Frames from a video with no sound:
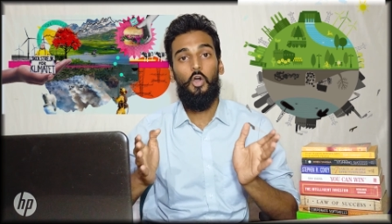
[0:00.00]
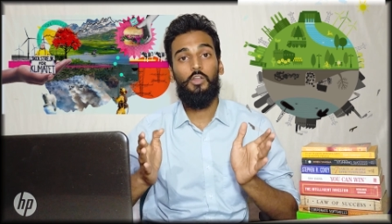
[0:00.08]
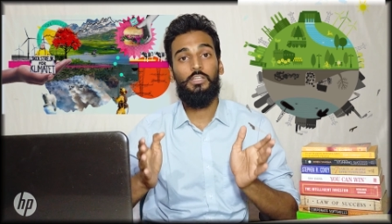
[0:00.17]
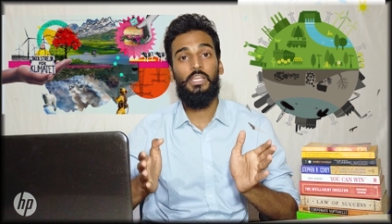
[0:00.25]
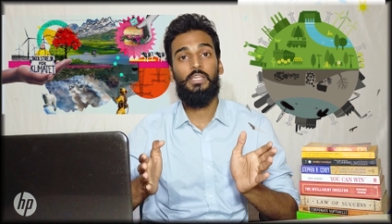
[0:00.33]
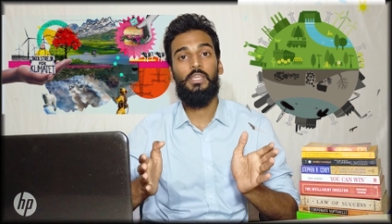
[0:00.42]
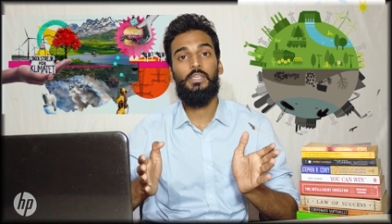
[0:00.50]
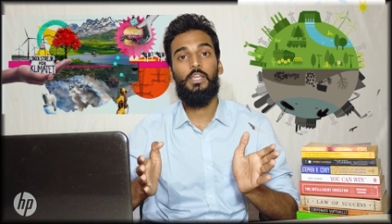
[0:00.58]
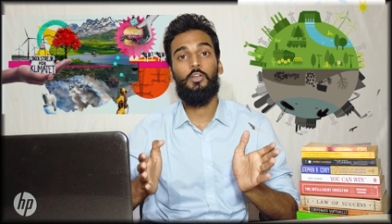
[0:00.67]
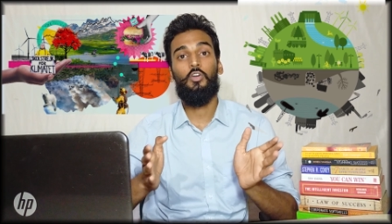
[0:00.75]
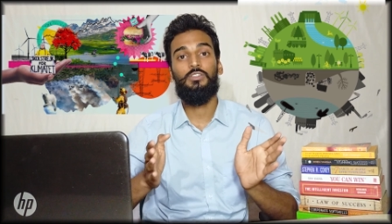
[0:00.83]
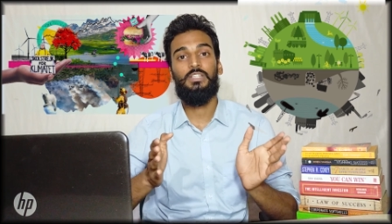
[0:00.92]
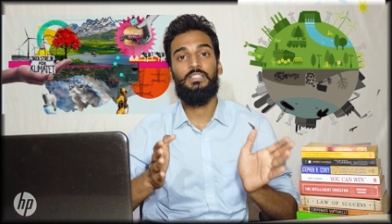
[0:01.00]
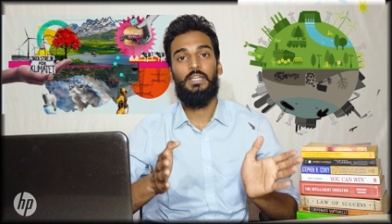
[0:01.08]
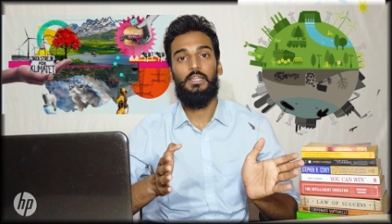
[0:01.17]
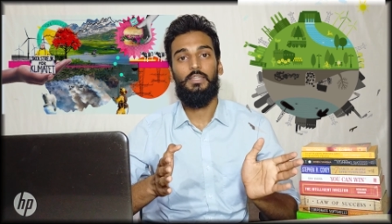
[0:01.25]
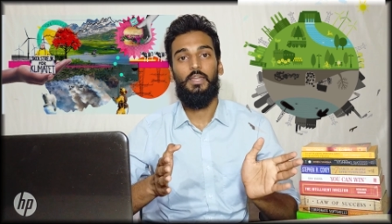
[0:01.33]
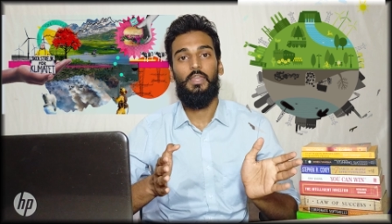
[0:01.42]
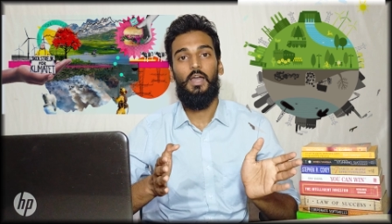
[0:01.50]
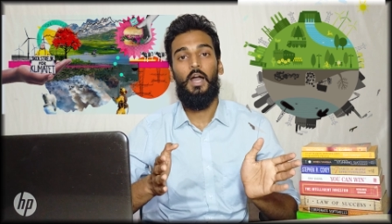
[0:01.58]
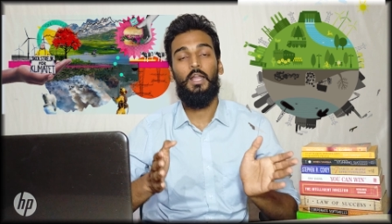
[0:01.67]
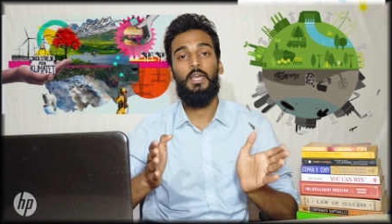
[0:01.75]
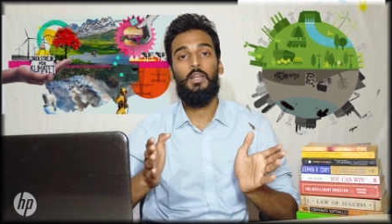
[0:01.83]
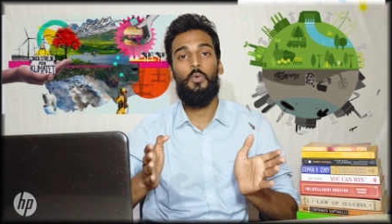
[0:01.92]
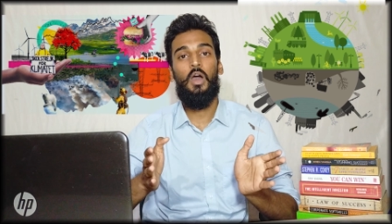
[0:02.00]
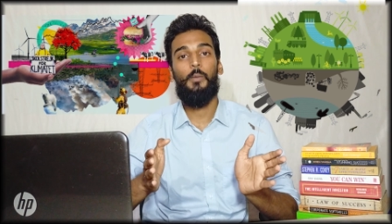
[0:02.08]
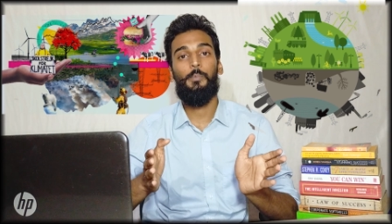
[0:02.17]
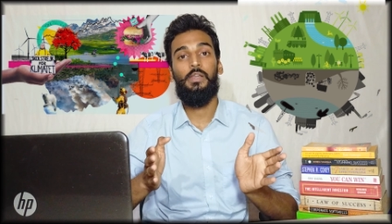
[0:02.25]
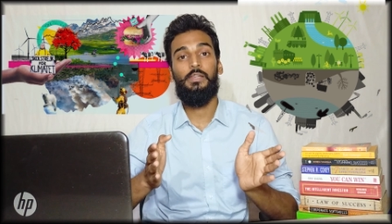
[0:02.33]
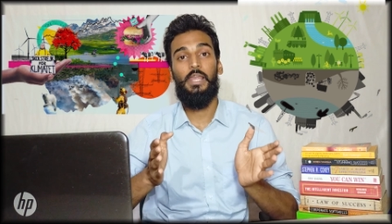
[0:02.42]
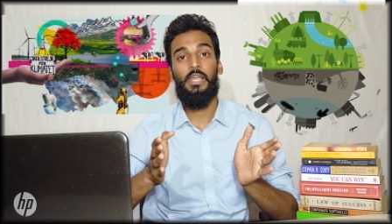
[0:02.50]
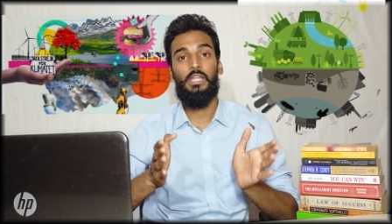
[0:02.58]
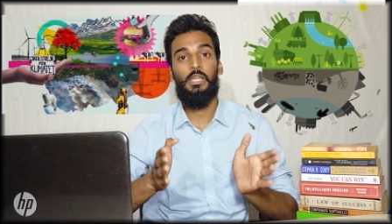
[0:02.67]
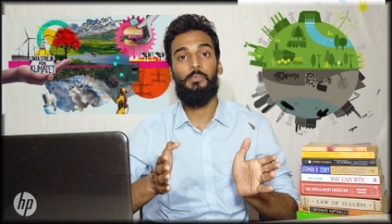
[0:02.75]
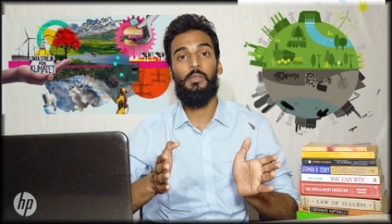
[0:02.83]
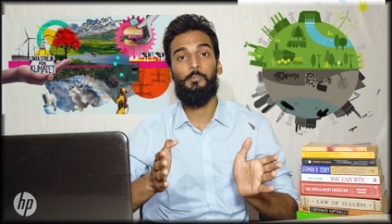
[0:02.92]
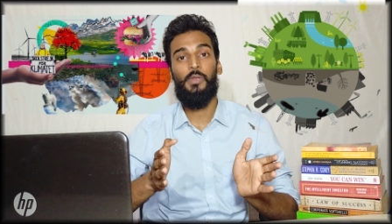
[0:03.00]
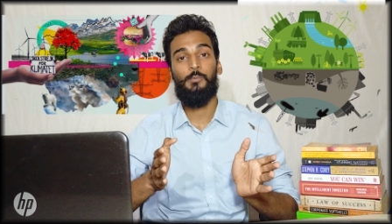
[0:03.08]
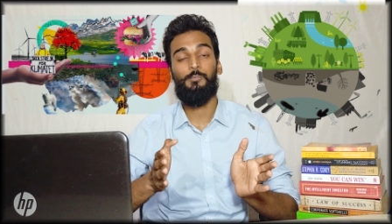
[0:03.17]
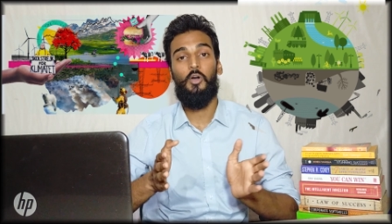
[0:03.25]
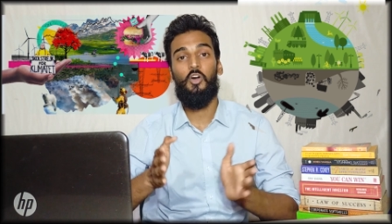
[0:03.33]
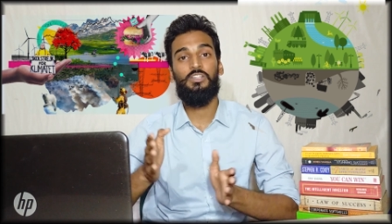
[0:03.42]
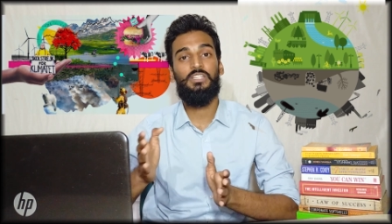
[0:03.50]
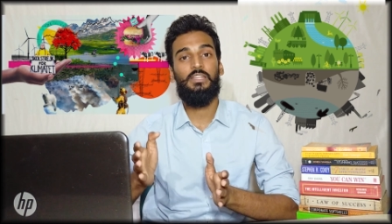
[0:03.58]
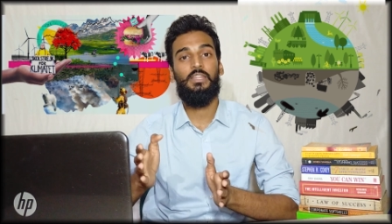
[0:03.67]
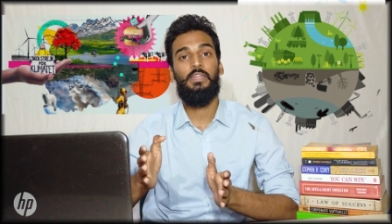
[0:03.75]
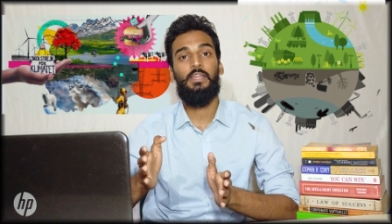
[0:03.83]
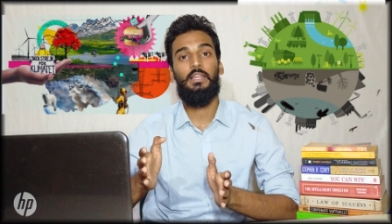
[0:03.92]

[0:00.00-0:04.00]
और देखेंगे कौन सा ज्यादा है अगर वहां पे नेगेटिव इम्पैक्ट बहुत ज्यादा